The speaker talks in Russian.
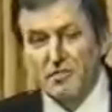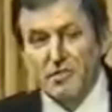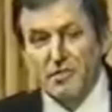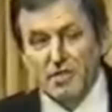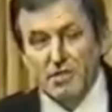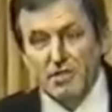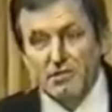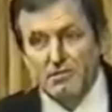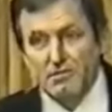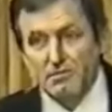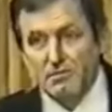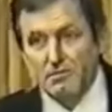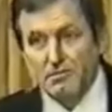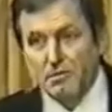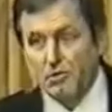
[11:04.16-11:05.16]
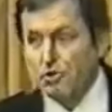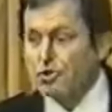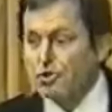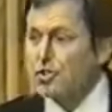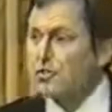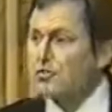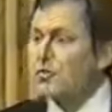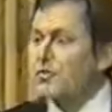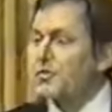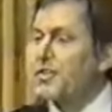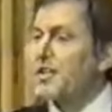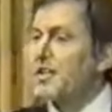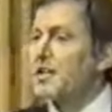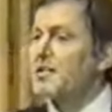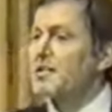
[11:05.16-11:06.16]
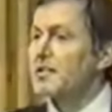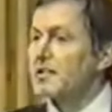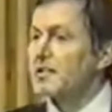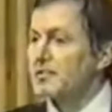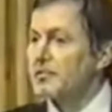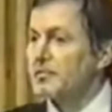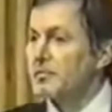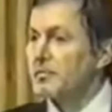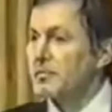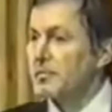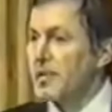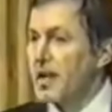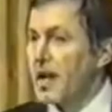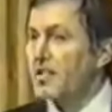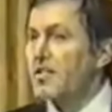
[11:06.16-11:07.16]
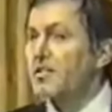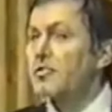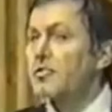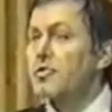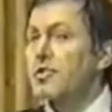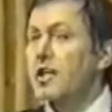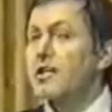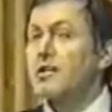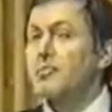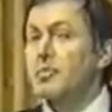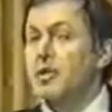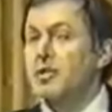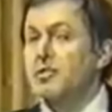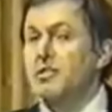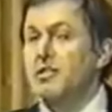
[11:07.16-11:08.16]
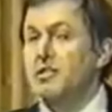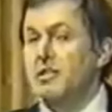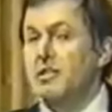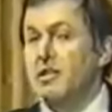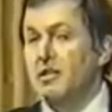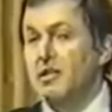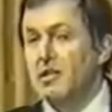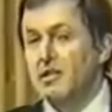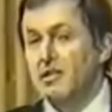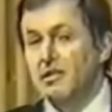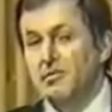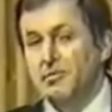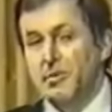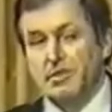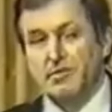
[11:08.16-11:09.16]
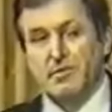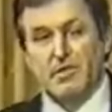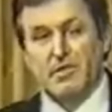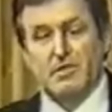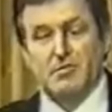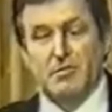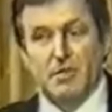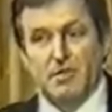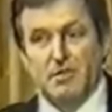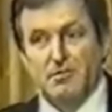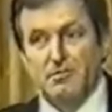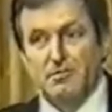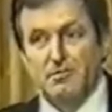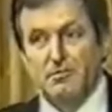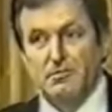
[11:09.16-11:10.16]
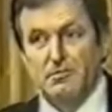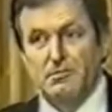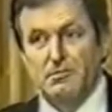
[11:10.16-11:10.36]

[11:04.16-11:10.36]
Человек – существо Вселенной, а не случайное порождение биосферы Земли.